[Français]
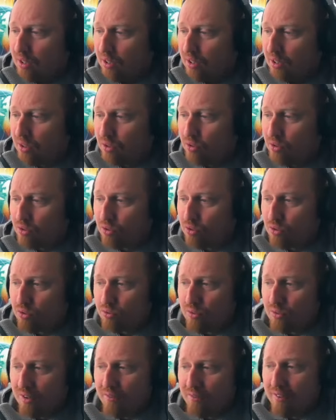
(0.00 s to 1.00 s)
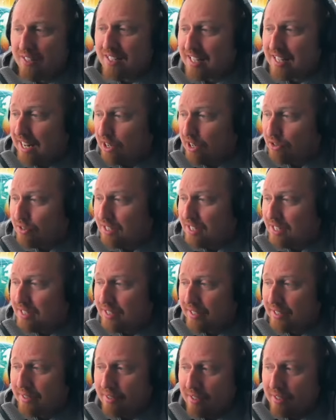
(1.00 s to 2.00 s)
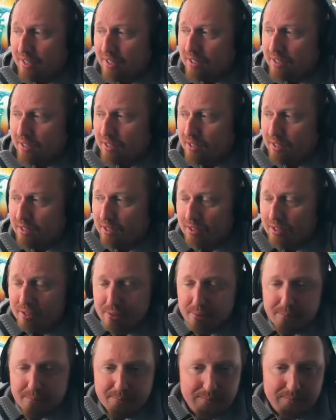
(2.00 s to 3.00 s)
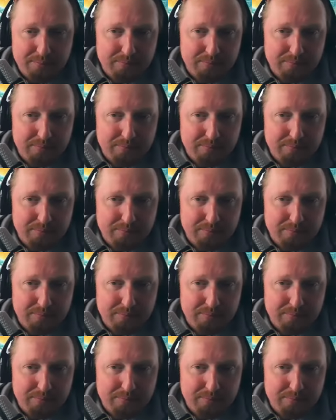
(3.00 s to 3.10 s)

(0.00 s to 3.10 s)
euh, que ce soit facile à utiliser Parce